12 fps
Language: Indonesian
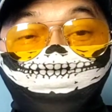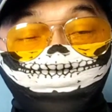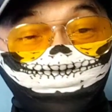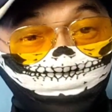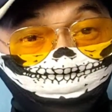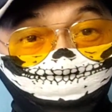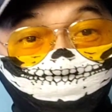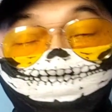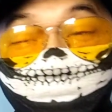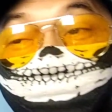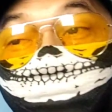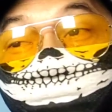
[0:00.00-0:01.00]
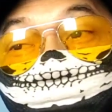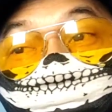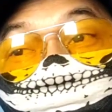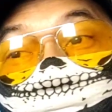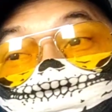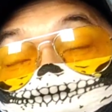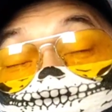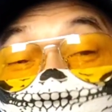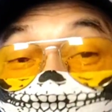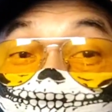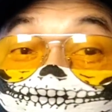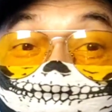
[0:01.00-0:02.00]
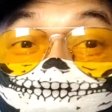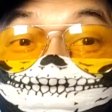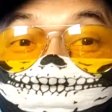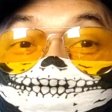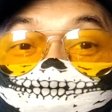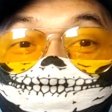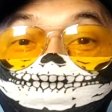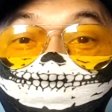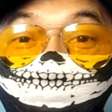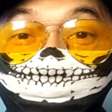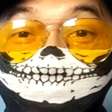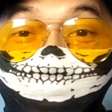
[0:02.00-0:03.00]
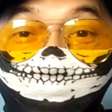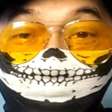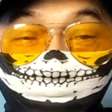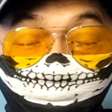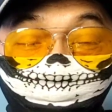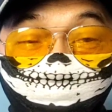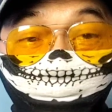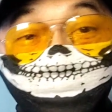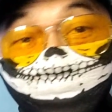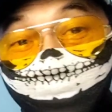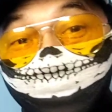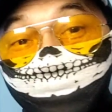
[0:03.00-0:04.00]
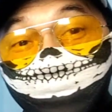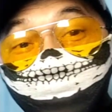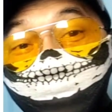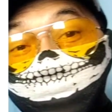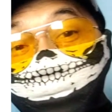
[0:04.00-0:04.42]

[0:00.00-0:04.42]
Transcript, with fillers: yang sebesar itu, ya saya nggak tahu dari mana. Teman-teman tanya sendiri